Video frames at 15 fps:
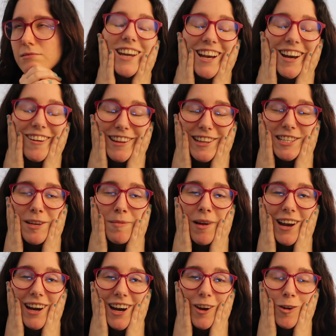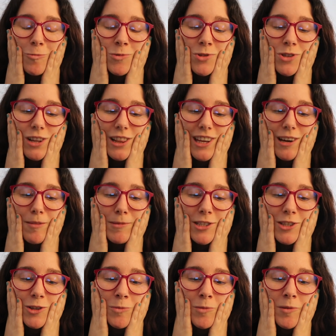Y la verdad es que me alegraron mucho el día, me
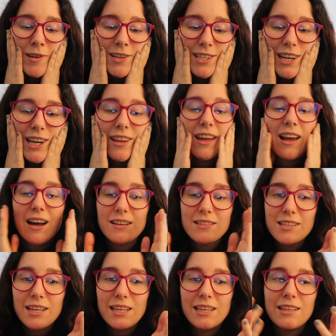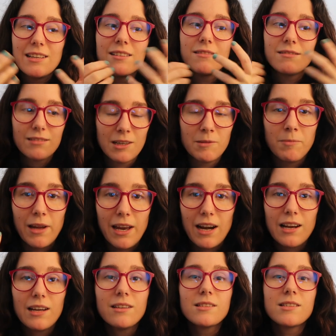sentó muy bien salir de casa y
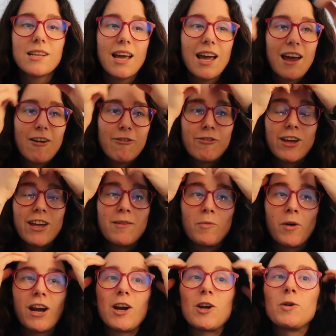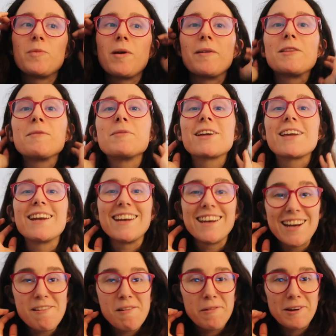verlas. Fue muy raro, obviamente, porque
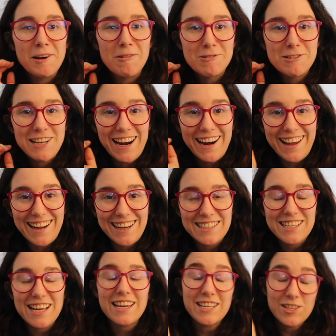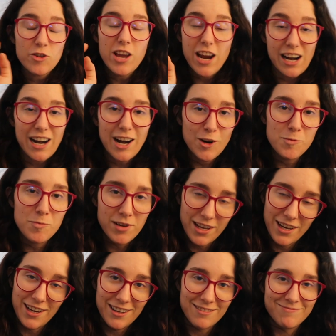Nina me vino a buscar a casa y eso ya es raro
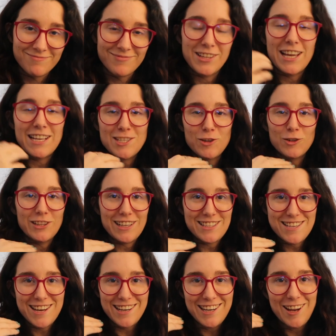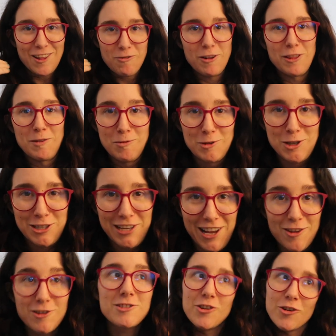porque mm, he sido el taxi de Nina durante muchos
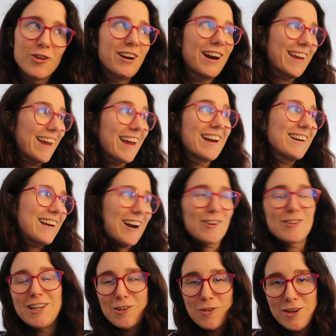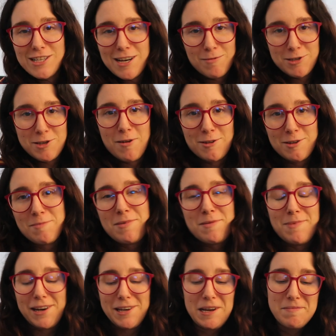años. Yo, Raquel, Carlota, todas la hemos llevado siempre
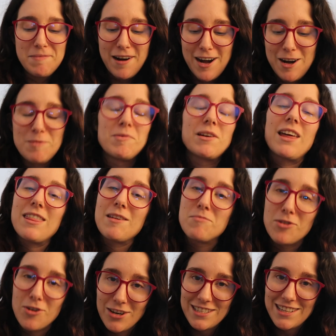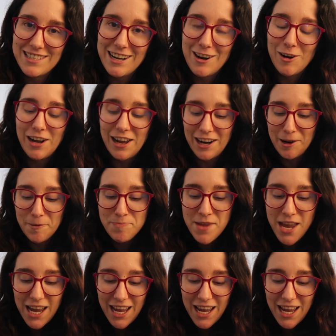para arriba y para abajo porque hace poco que se ha sacado el carnet.